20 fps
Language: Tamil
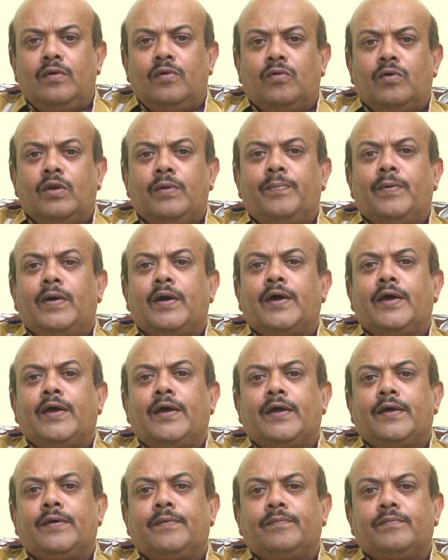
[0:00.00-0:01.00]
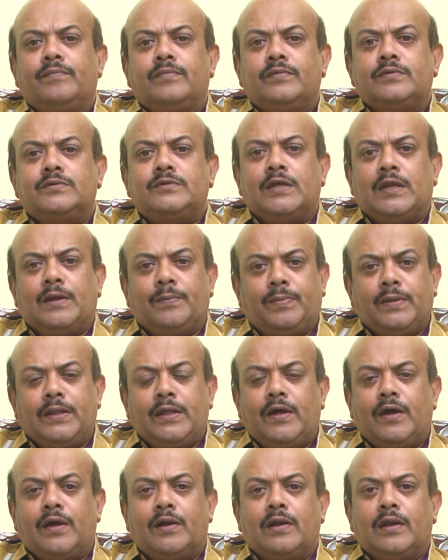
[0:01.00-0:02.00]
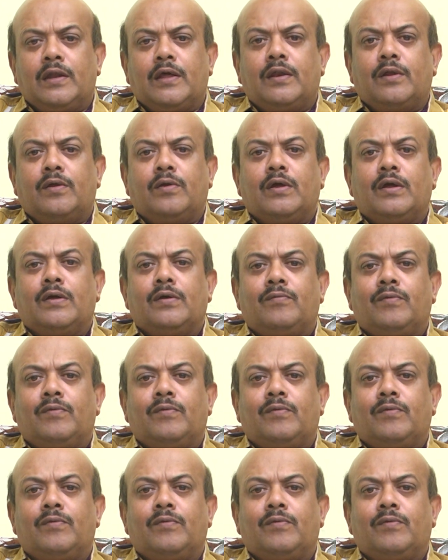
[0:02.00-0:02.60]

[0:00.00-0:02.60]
குறிப்பாக சிலப்பதிகாரத்தில் இருக்க